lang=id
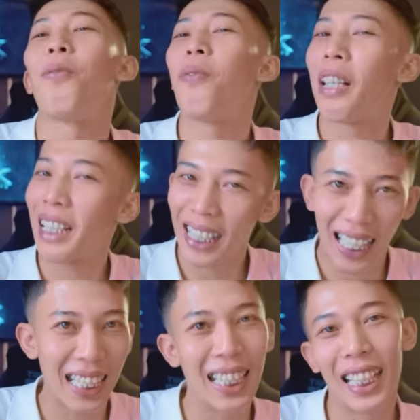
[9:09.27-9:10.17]
fast
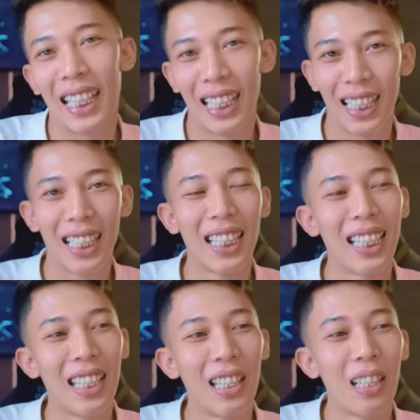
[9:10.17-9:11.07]
charging
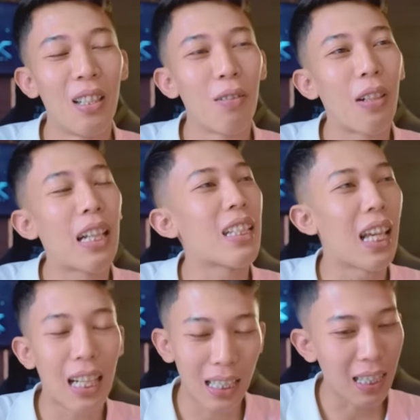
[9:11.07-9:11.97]
fast
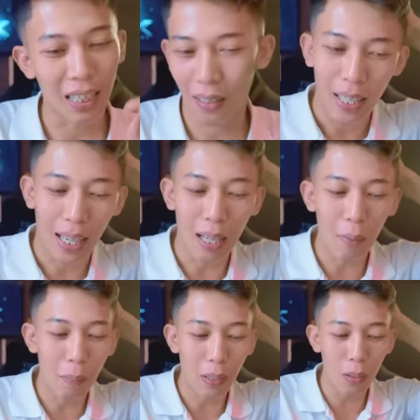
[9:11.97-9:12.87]
charging.
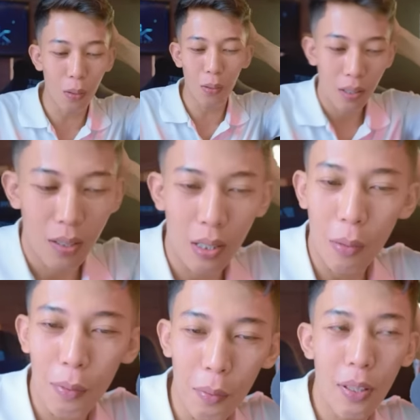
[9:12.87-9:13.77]
Apple tuh
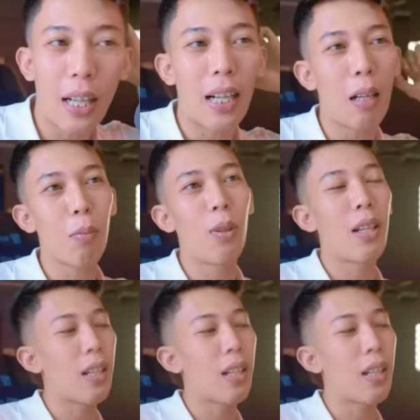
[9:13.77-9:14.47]
Steve Jobs dengan anak buahnya